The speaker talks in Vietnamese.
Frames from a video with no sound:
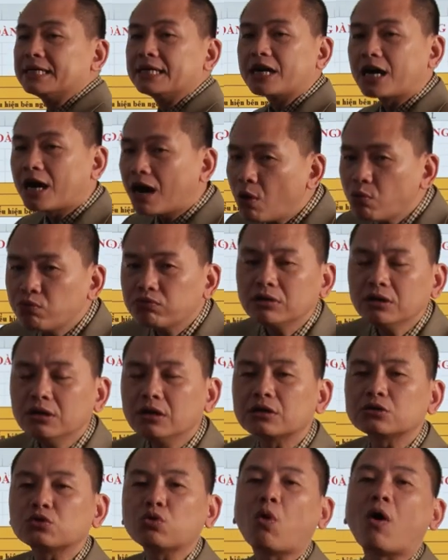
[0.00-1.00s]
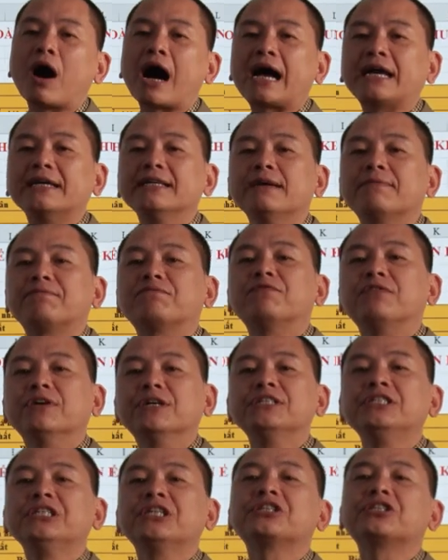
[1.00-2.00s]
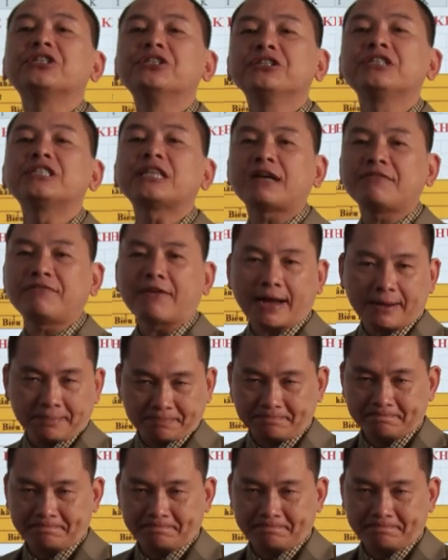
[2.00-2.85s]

không được thỏa hiệp với những thứ sai phạm.